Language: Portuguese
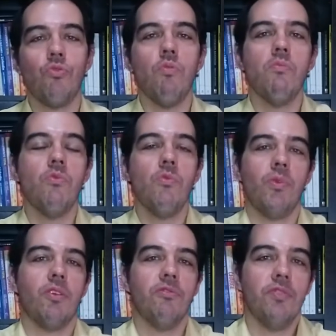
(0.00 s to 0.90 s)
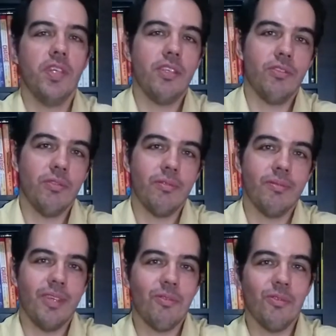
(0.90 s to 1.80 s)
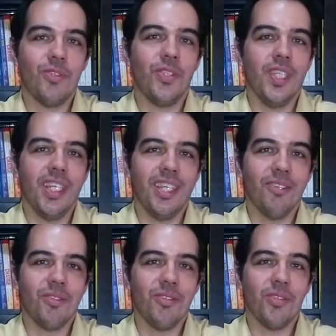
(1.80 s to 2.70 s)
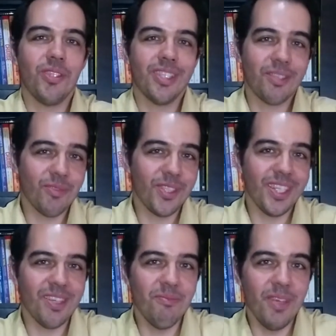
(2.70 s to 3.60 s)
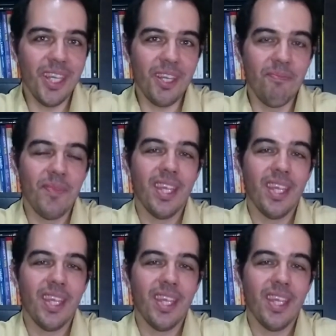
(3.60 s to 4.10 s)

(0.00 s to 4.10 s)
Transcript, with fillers: comum que eu vejo acontecer, eu tenho certeza que você também,